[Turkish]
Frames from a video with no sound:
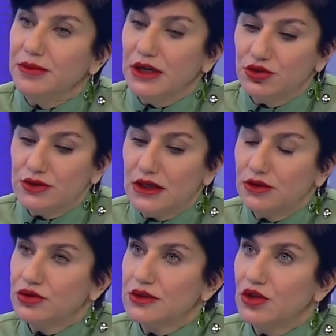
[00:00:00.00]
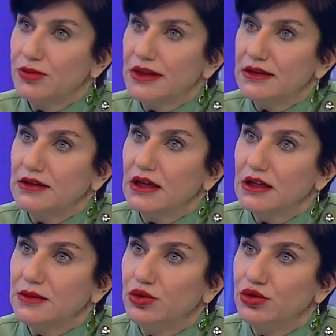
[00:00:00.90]
500-600 nanometre
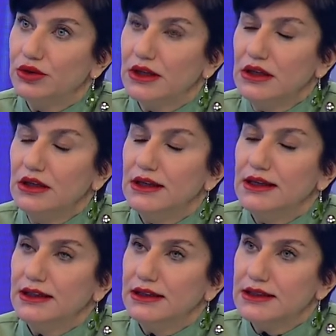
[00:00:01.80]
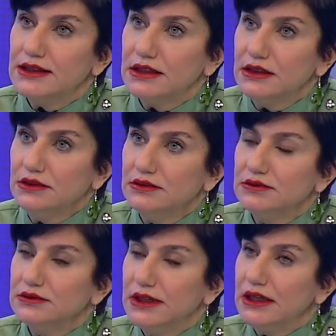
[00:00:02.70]
dalga boyunda lazerin
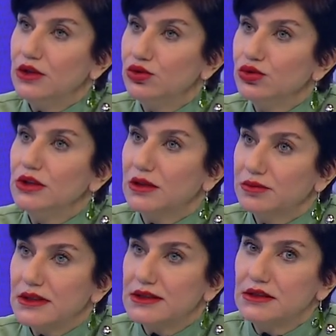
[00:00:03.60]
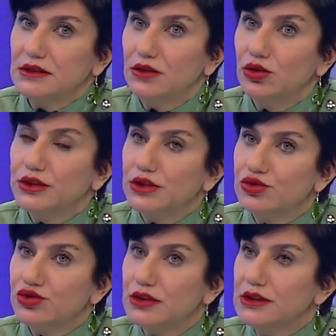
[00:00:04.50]
deriye uygulanması. Orada
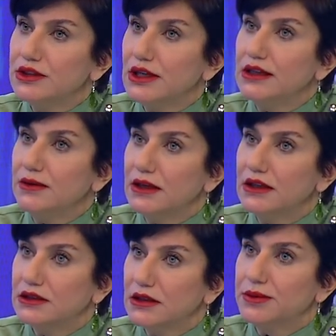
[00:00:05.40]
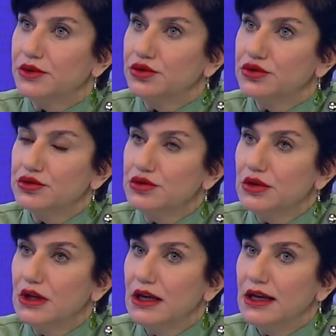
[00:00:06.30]
küçük kılcal damarları kapatıyorsunuz.
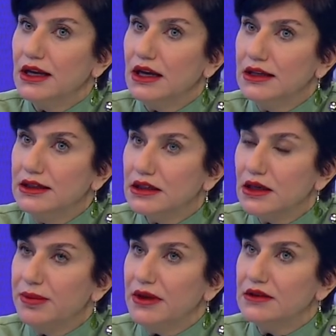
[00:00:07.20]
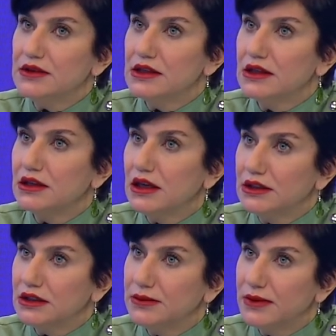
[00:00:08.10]
E haliyle kapattığınız yere kan
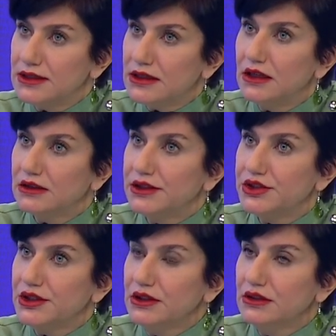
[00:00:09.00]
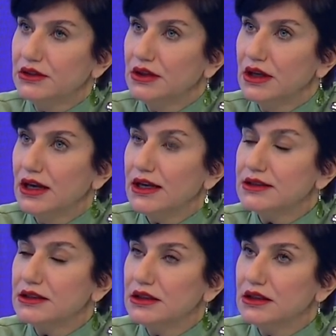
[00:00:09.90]
akımı azaldığı için
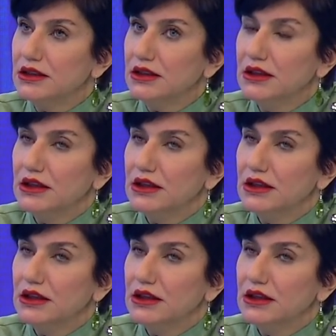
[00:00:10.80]
hastadaki